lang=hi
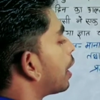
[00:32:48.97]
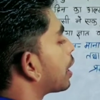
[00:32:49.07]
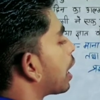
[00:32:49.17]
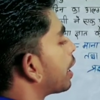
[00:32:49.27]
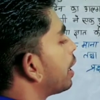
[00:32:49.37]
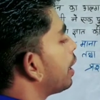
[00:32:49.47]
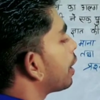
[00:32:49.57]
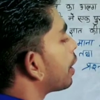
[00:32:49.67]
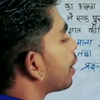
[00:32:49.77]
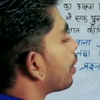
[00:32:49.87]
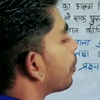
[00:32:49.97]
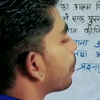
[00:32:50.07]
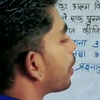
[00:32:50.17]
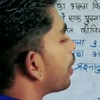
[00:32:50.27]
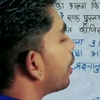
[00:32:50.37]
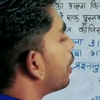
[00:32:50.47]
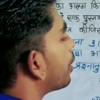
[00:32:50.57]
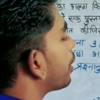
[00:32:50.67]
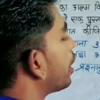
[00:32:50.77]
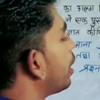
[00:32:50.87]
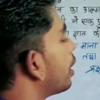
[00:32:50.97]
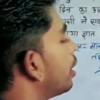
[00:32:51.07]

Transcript: घटाने पर ठीक है